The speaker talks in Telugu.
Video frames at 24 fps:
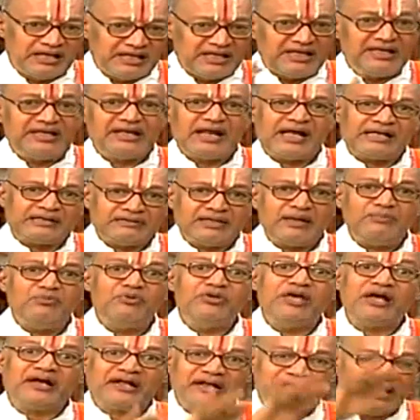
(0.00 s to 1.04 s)
ఈ రక్తము
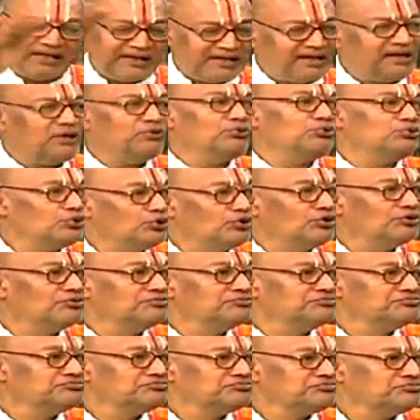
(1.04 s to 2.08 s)
ఎక్కడెక్కడ ఉందో
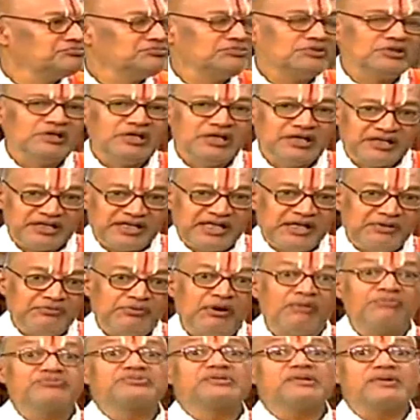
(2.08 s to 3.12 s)
ఈ
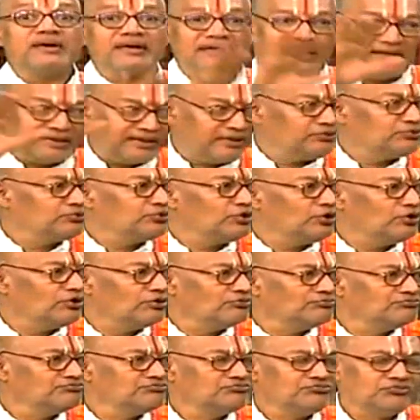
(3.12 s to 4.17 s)
వంశం ఎక్కడెక్కడ ఉందో
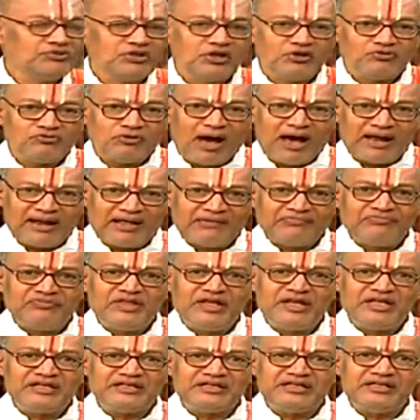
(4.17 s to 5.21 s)

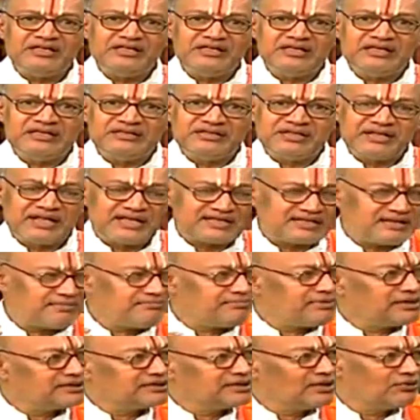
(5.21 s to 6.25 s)
వారందరికీ ఇంద్రియ
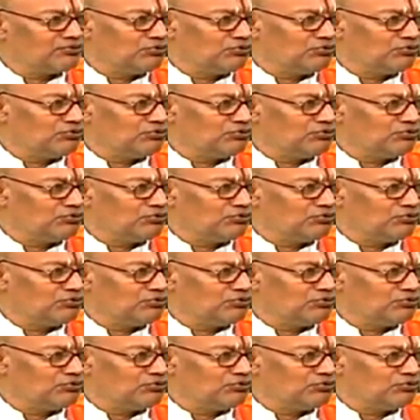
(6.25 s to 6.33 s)
సంబంధం